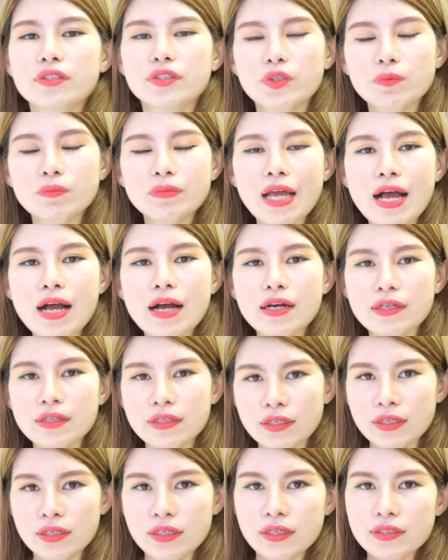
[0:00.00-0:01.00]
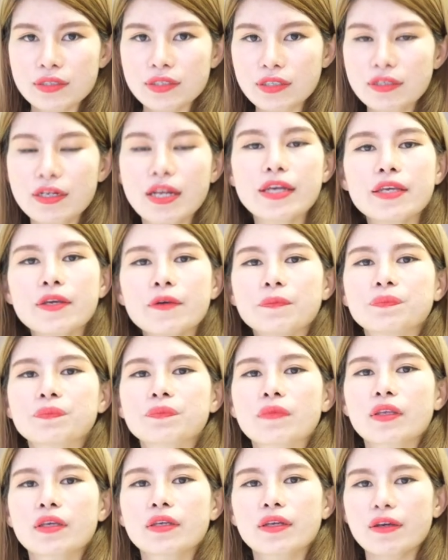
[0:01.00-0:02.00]
chúng ta xử lý
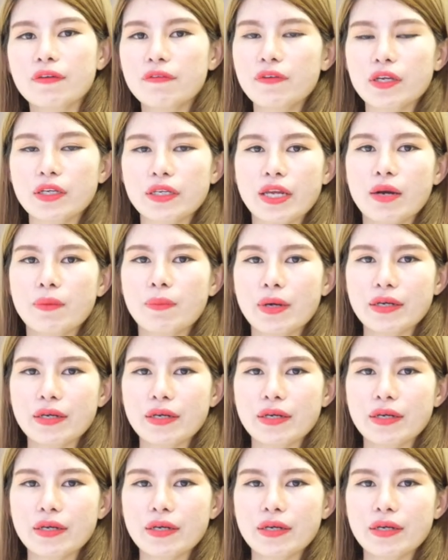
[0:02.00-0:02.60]
cái việc nào